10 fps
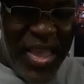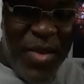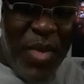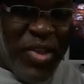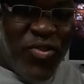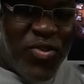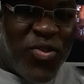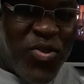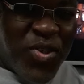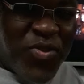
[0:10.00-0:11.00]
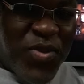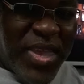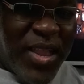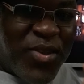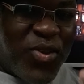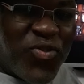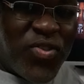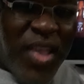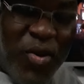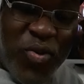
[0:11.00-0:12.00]
imagine, tu détruis quelqu'un
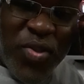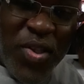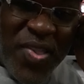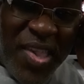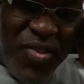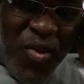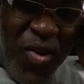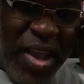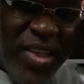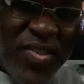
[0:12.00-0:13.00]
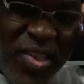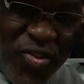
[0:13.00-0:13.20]
juste à cause de ses oreilles, ses